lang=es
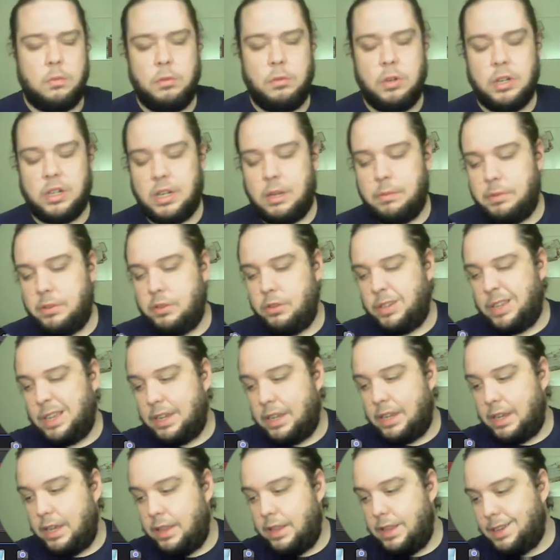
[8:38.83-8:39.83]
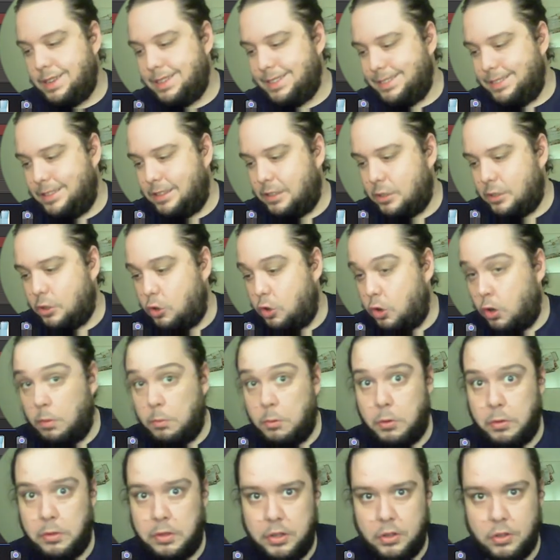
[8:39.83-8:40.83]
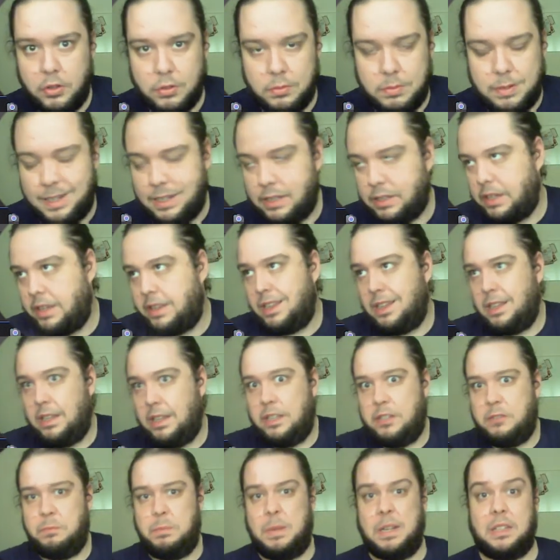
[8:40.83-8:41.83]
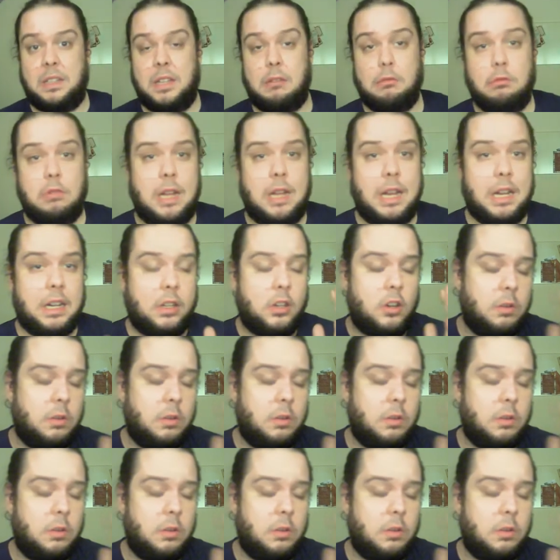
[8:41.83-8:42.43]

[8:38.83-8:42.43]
muy rápido y que queda como Dios, ¿vale? Queda espectacular.